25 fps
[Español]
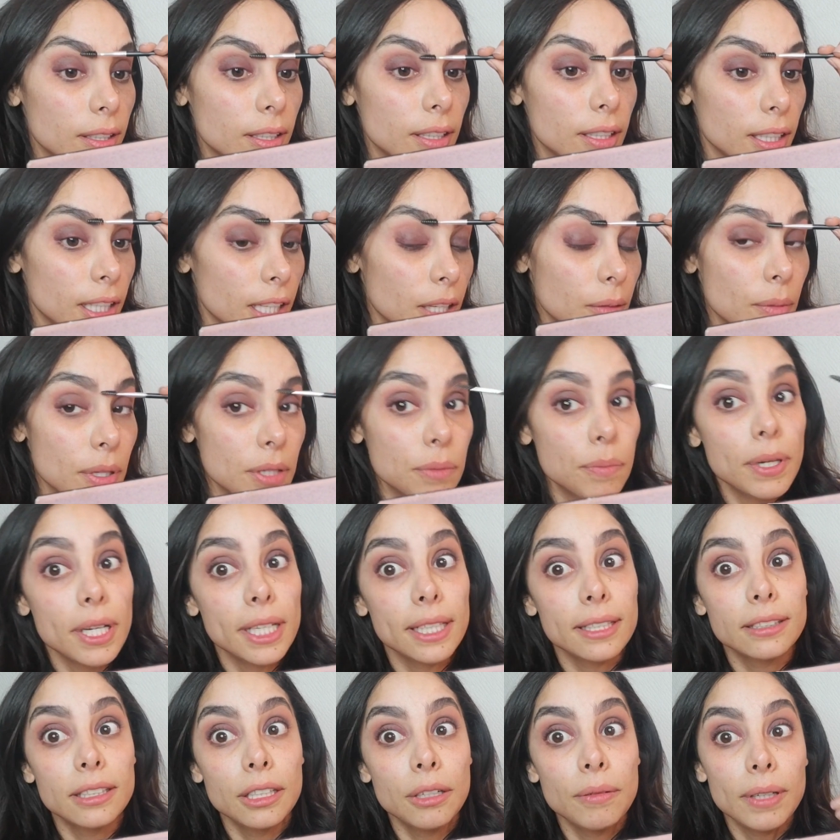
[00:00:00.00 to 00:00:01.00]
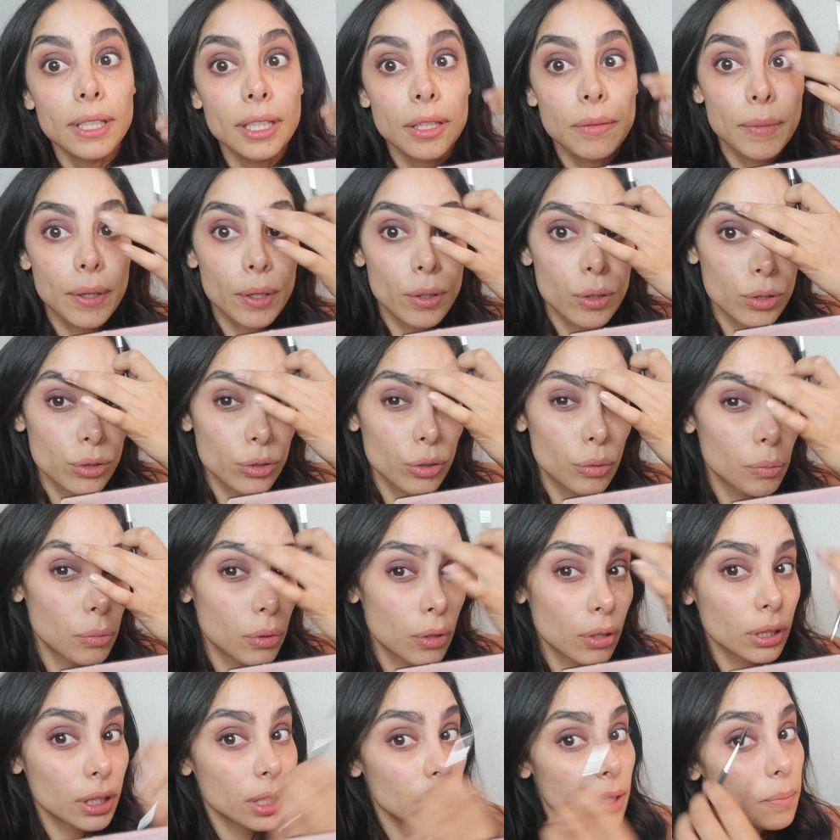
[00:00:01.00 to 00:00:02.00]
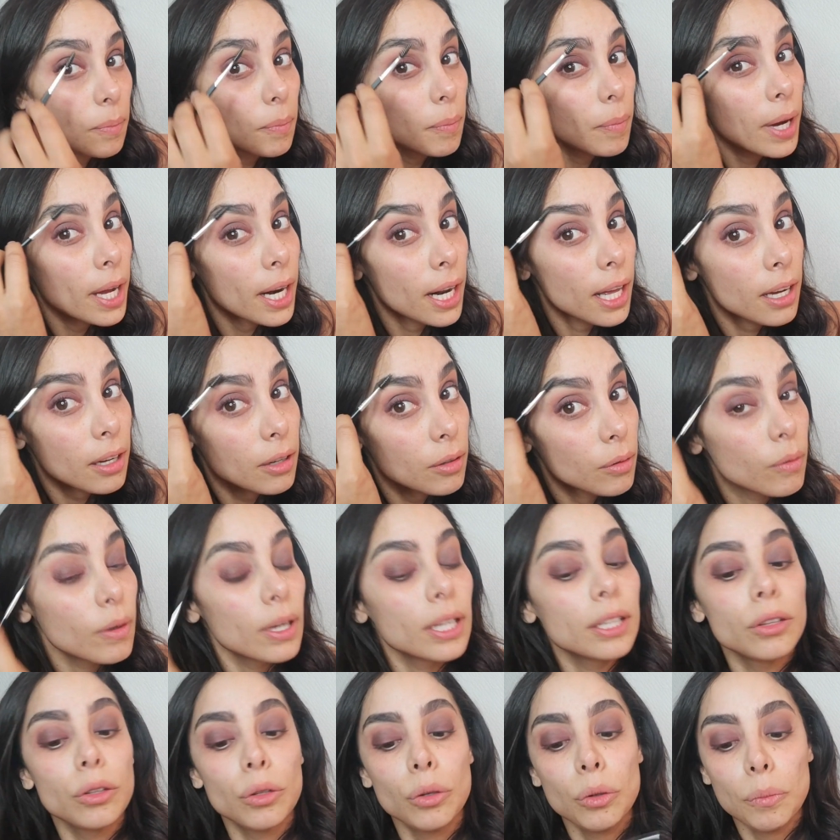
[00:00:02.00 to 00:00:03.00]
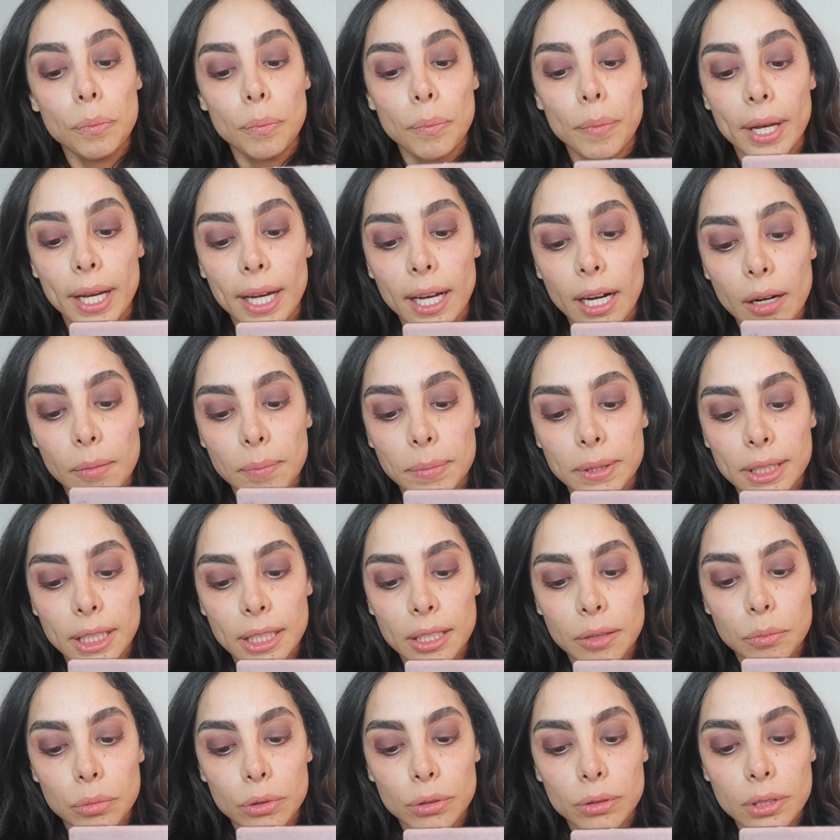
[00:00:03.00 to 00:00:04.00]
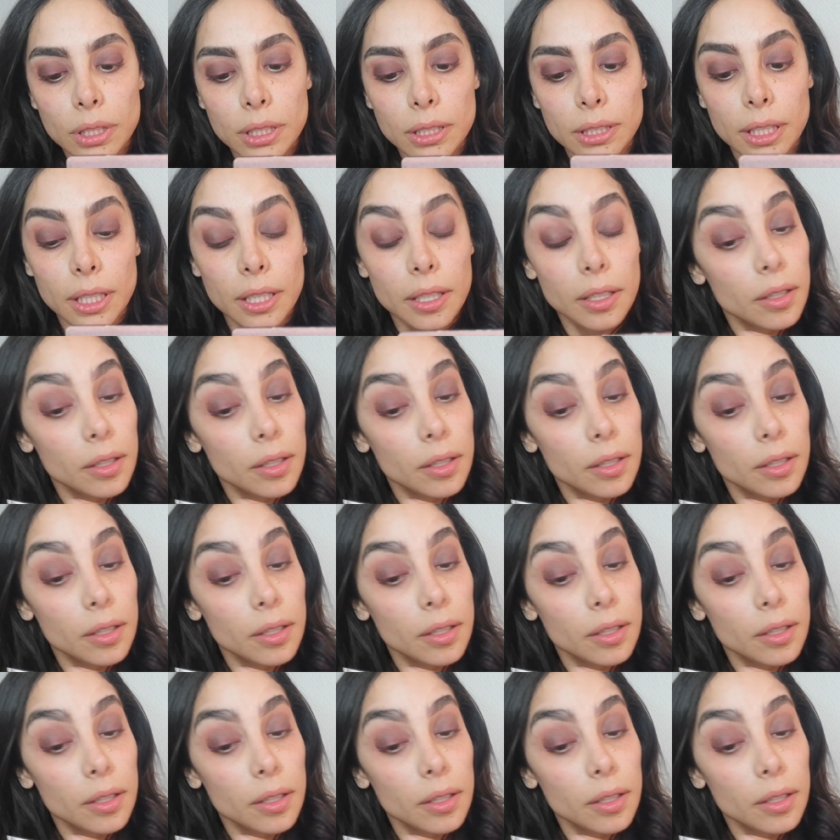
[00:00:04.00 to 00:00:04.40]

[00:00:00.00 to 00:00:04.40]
Y además para que sirvan de mejor soporte para cuando pegas la pestaña postiza.